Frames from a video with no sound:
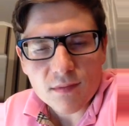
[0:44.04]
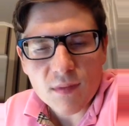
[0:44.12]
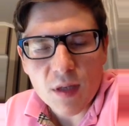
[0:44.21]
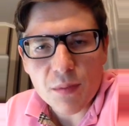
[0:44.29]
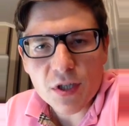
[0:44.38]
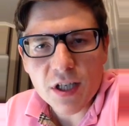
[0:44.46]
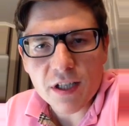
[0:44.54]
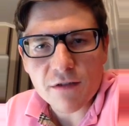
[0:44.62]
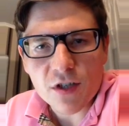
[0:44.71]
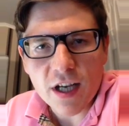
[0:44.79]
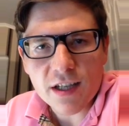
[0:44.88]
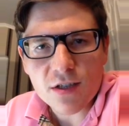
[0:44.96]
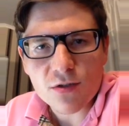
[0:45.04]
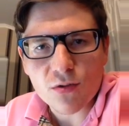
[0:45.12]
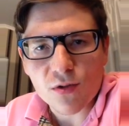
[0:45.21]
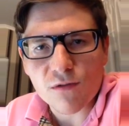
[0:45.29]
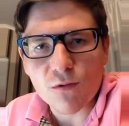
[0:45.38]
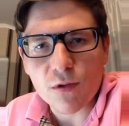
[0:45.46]
напишите в чате,
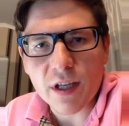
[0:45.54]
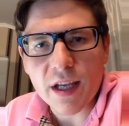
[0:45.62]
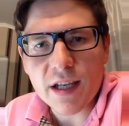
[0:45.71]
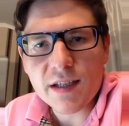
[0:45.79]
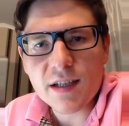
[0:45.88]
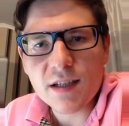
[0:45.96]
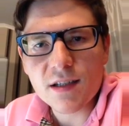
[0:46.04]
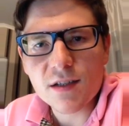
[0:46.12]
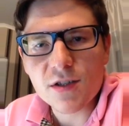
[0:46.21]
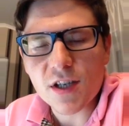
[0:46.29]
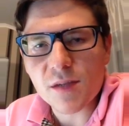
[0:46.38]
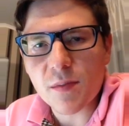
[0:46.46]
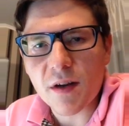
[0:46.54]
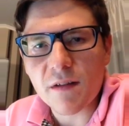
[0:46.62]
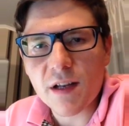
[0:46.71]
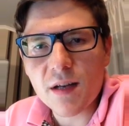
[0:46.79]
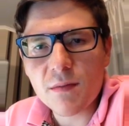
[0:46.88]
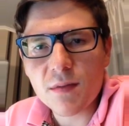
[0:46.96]
что звук есть. Сейчас
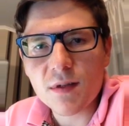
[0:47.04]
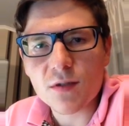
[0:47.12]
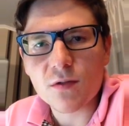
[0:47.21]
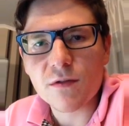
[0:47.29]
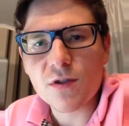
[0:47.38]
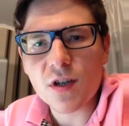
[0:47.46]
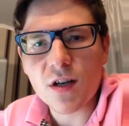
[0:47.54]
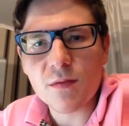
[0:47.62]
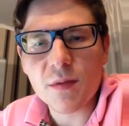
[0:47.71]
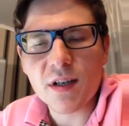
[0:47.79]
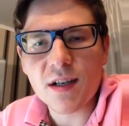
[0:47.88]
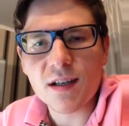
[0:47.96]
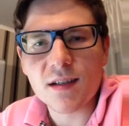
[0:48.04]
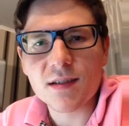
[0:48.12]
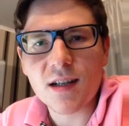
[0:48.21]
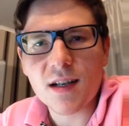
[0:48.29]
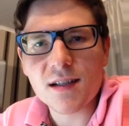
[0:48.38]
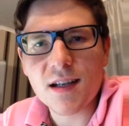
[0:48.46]
проверим, а то вчера у меня
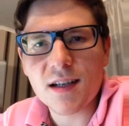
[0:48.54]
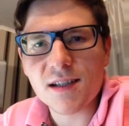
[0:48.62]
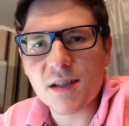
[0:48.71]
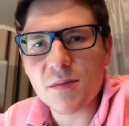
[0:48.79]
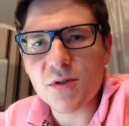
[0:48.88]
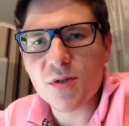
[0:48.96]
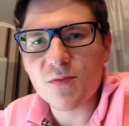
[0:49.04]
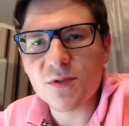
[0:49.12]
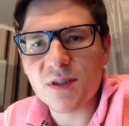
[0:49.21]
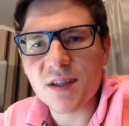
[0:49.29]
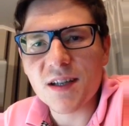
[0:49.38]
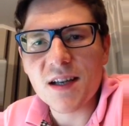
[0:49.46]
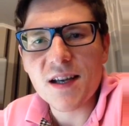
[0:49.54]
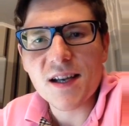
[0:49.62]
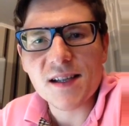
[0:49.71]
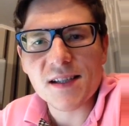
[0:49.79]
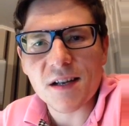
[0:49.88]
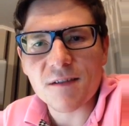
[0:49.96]
трансляция почему-то
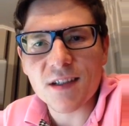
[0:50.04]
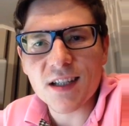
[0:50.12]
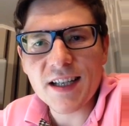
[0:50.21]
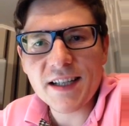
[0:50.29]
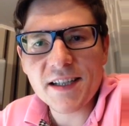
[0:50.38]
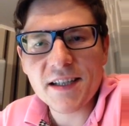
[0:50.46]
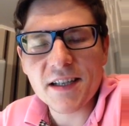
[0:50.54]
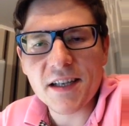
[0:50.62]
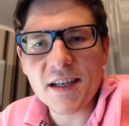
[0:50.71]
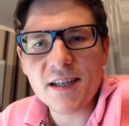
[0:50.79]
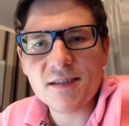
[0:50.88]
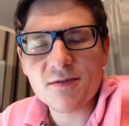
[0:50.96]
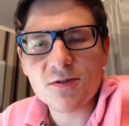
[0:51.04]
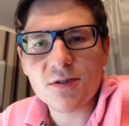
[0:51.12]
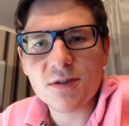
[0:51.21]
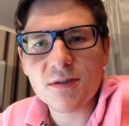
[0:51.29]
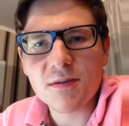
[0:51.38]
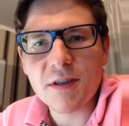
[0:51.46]
сорвалась, и вот
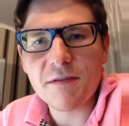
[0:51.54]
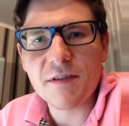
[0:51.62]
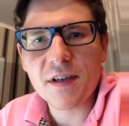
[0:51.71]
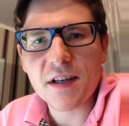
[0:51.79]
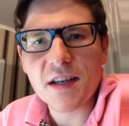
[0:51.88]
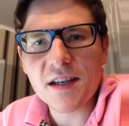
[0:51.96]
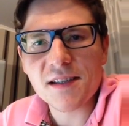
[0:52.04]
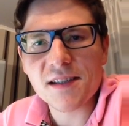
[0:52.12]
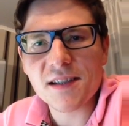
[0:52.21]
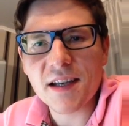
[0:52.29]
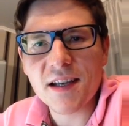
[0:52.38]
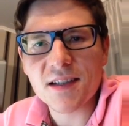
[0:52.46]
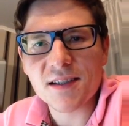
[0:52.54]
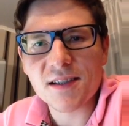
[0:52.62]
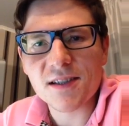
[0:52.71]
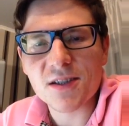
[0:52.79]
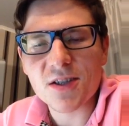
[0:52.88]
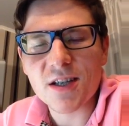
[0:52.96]
эфир не состоялся,
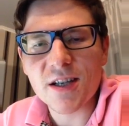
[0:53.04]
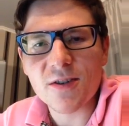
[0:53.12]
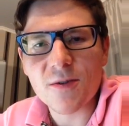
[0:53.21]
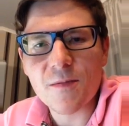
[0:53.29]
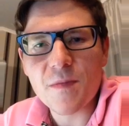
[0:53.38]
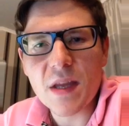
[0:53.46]
к сожалению.